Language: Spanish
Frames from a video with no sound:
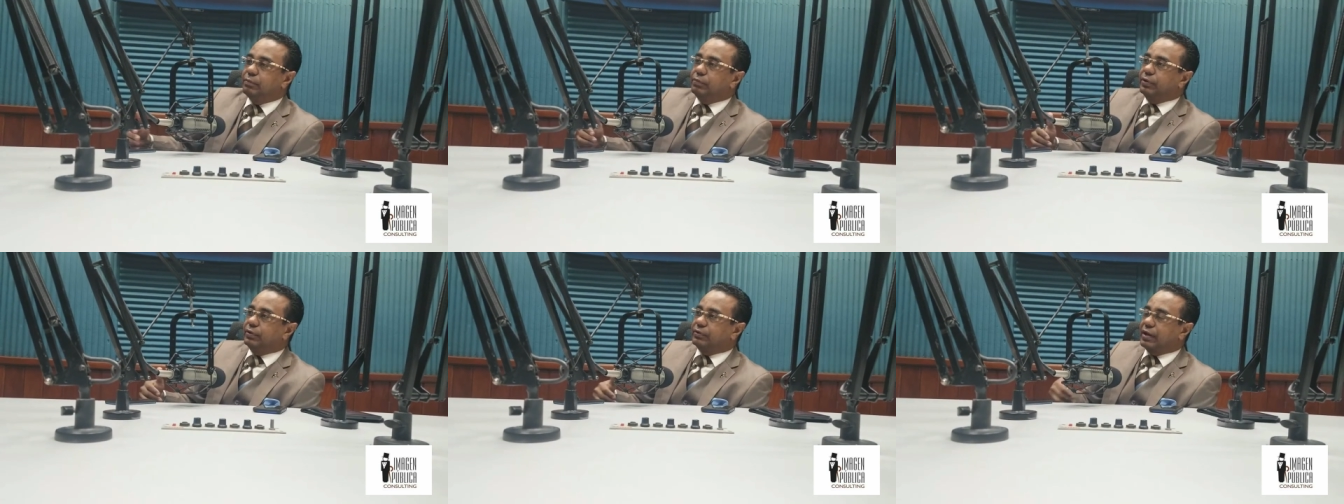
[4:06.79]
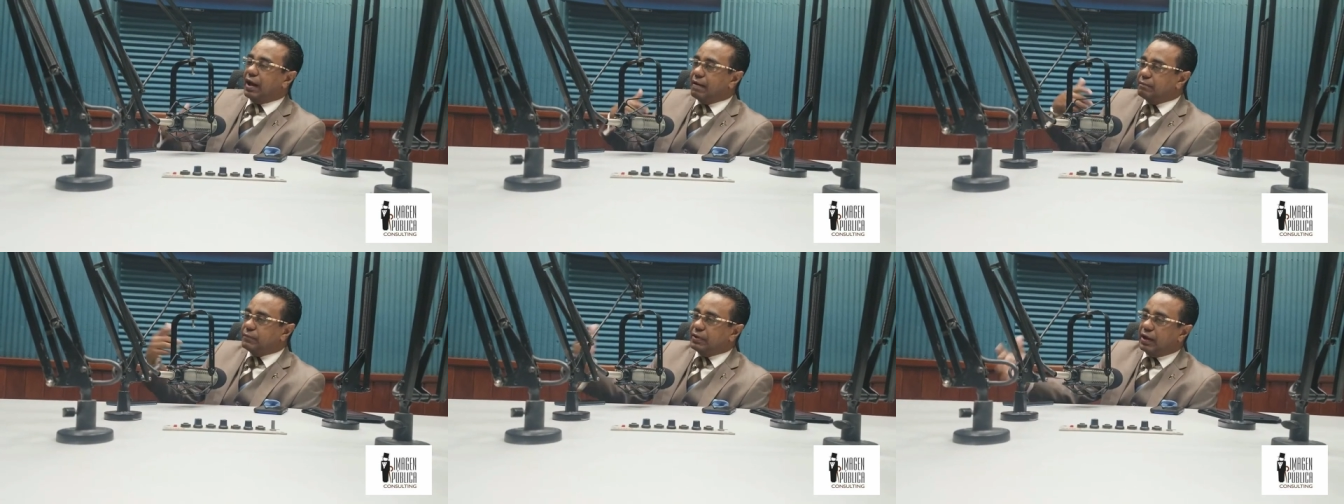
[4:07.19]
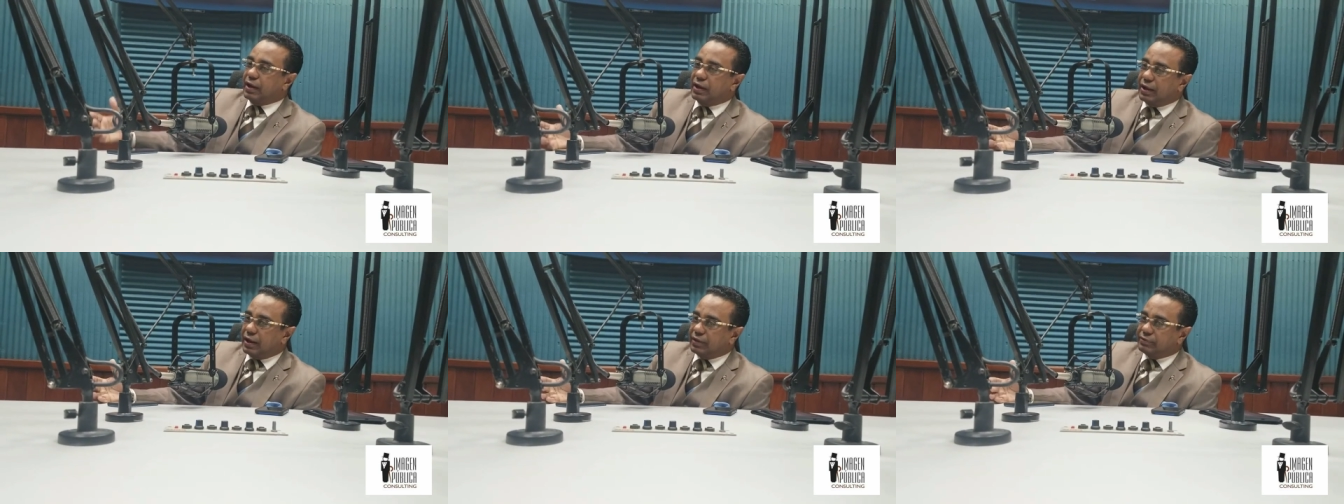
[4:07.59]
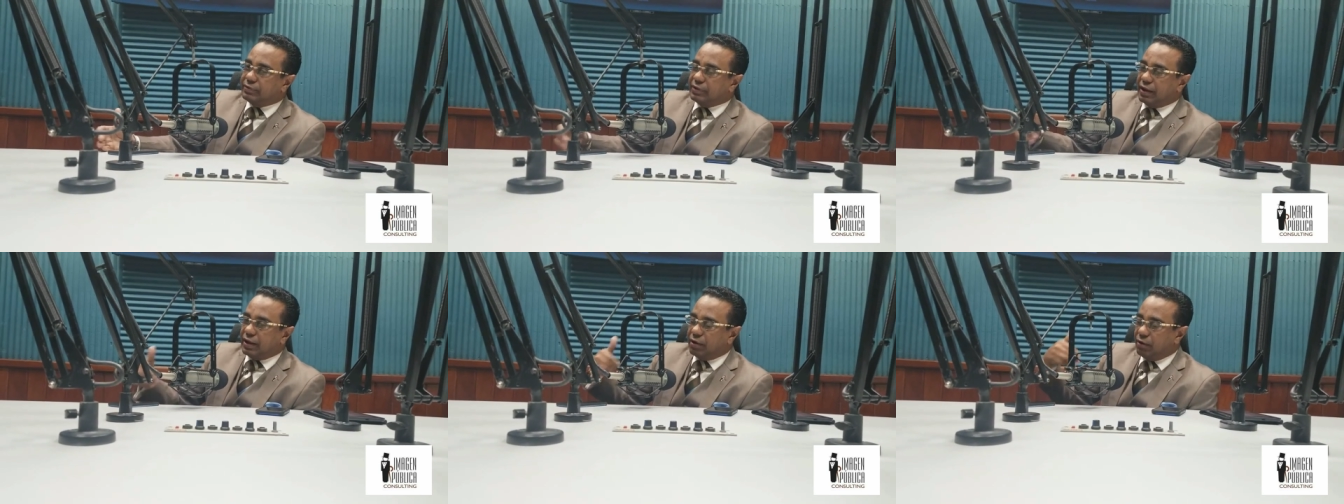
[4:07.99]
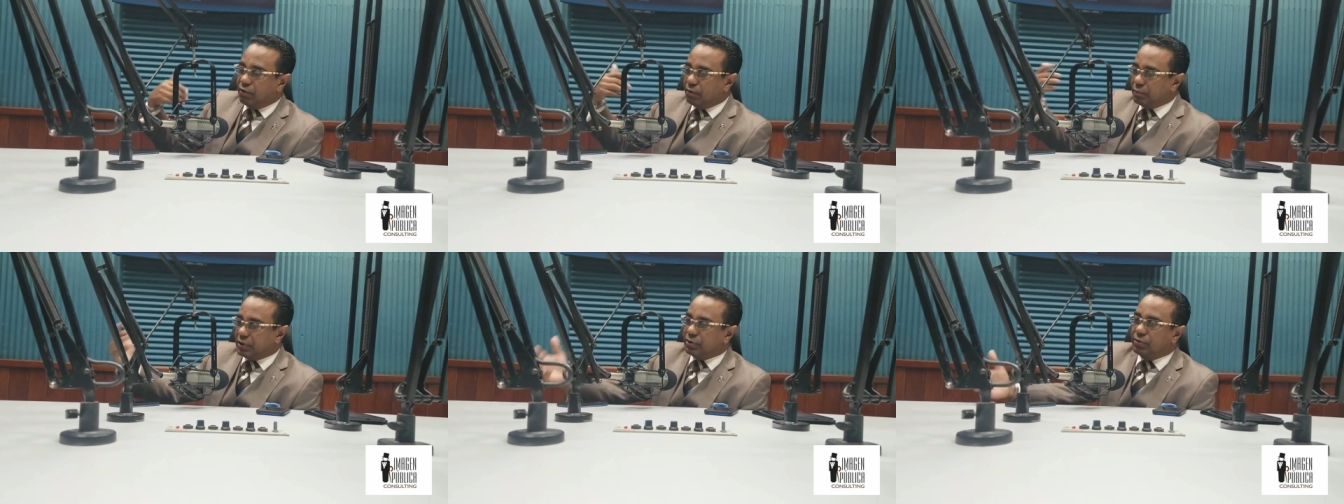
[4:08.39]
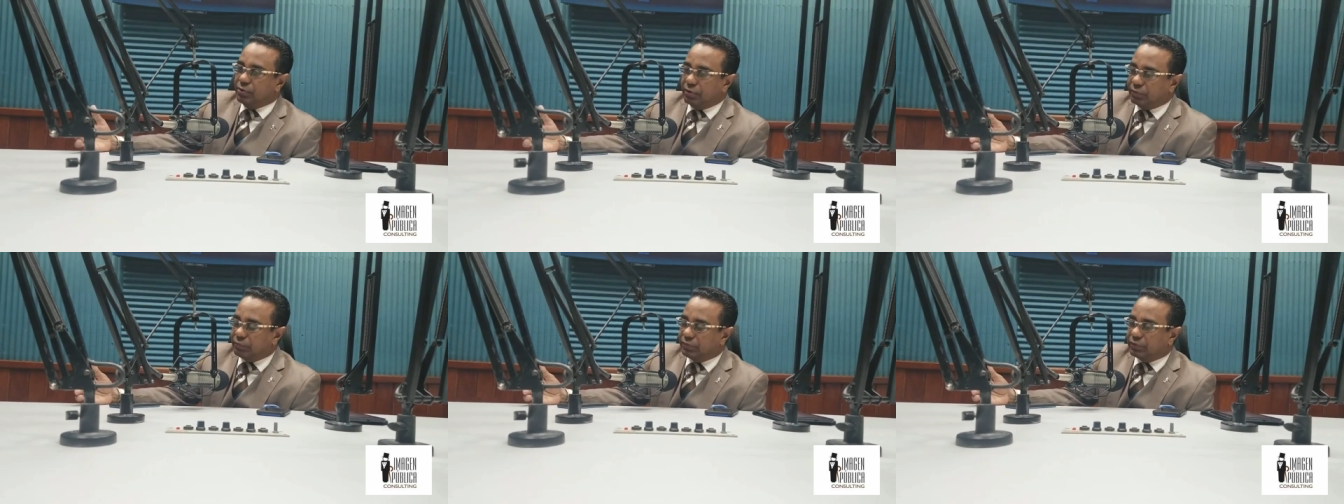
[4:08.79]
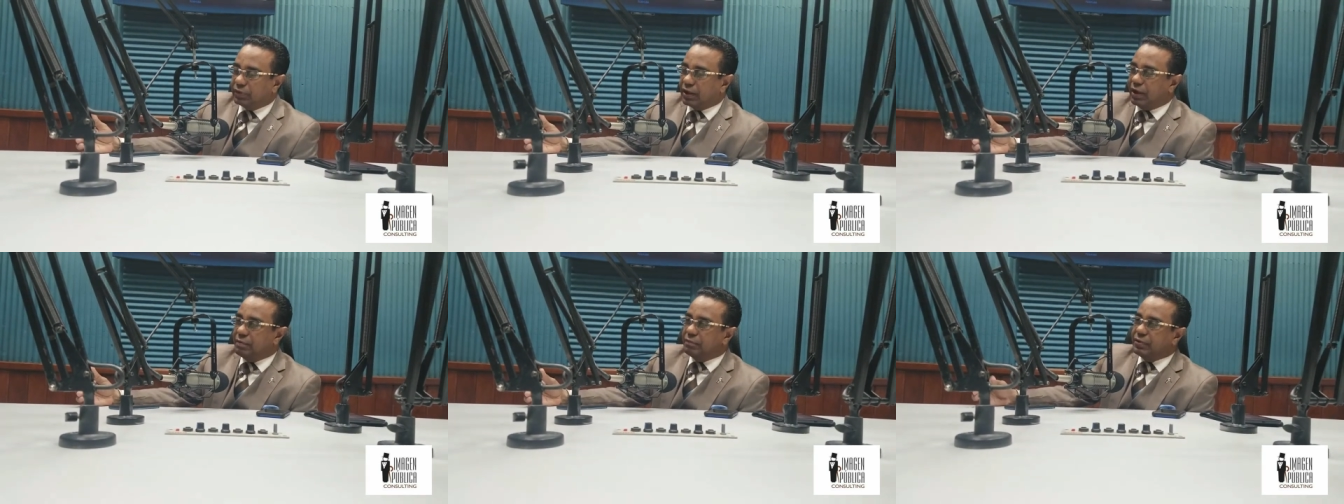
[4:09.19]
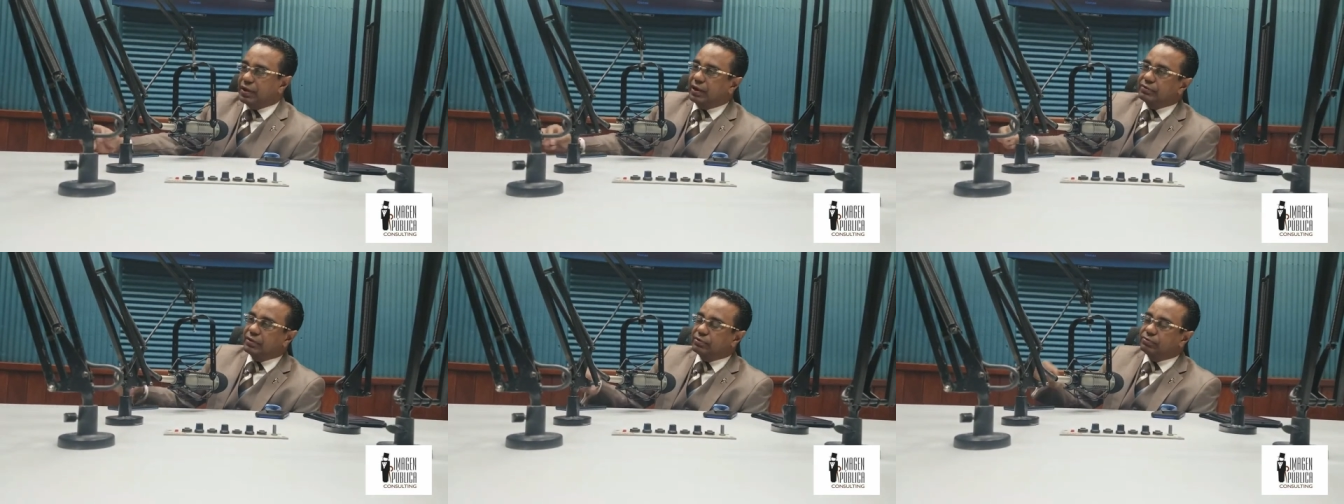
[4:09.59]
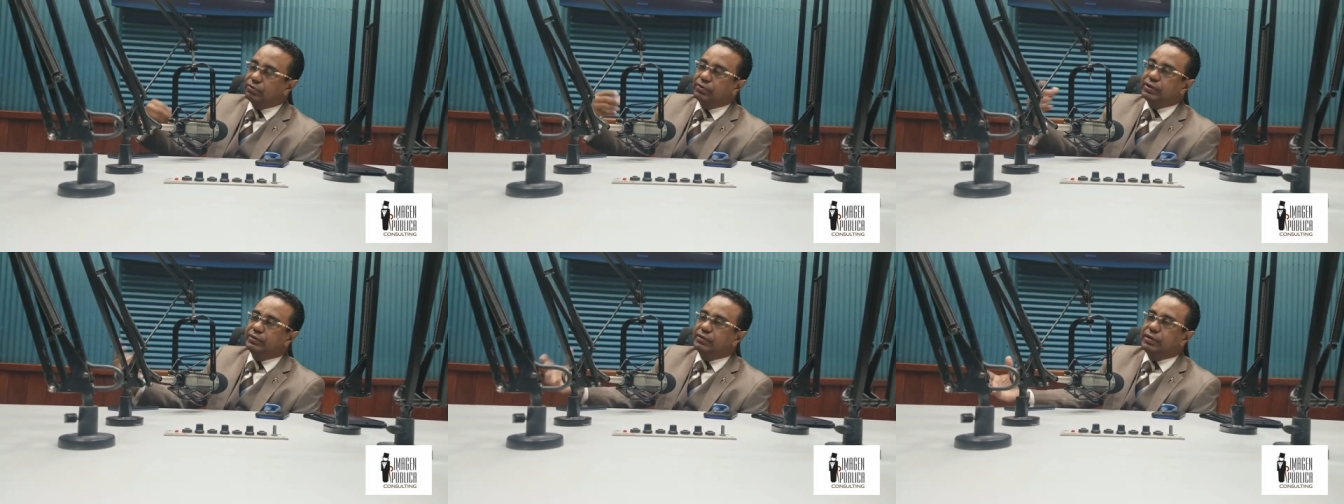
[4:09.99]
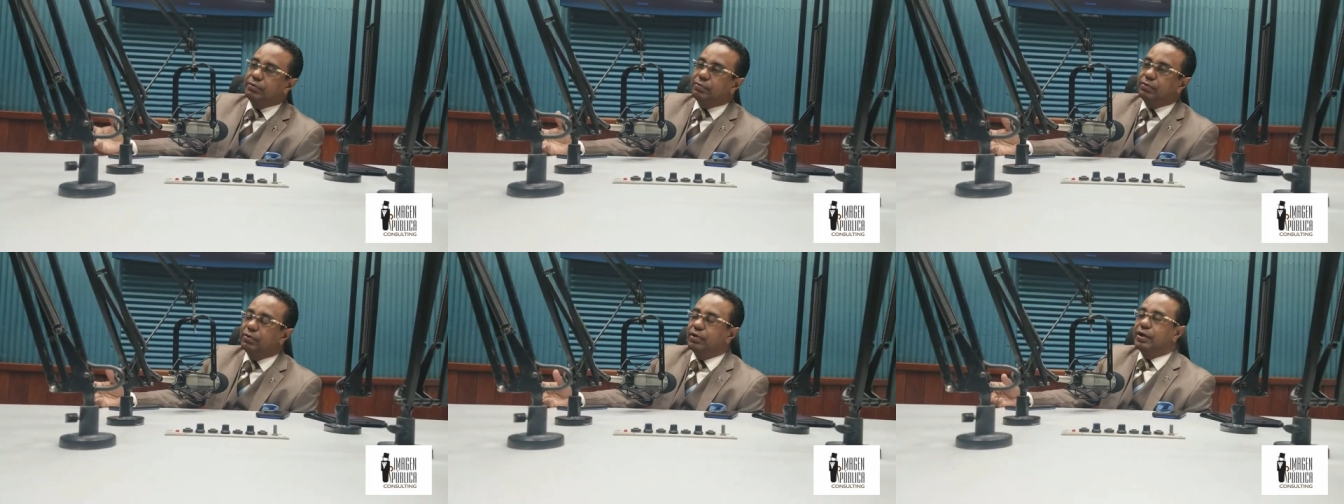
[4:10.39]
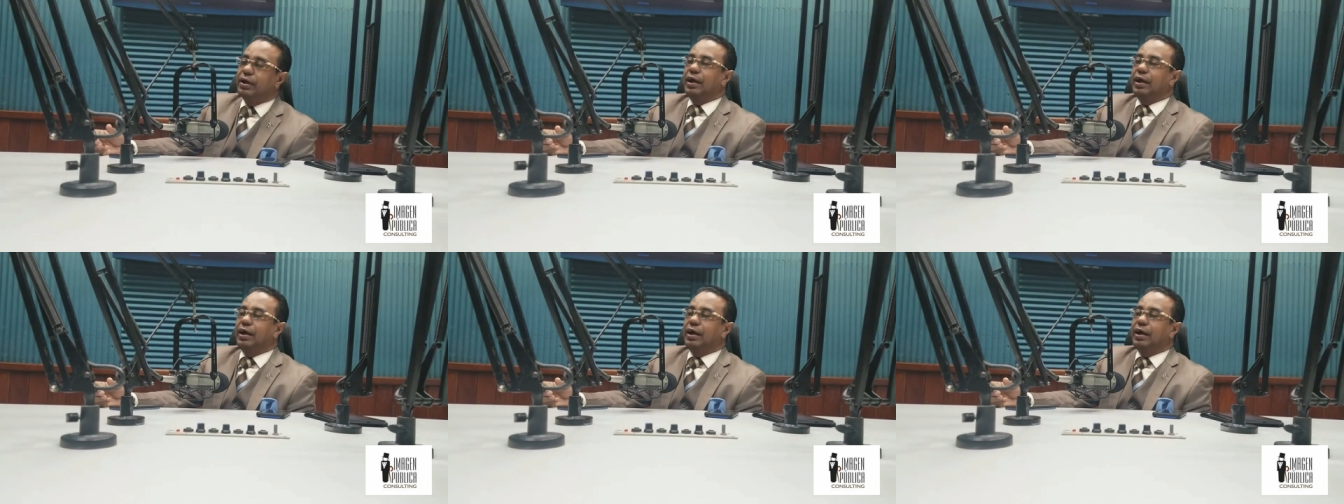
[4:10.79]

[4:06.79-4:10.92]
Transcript: pues cambia hacia lo mejor, cambia hacia su objetivo,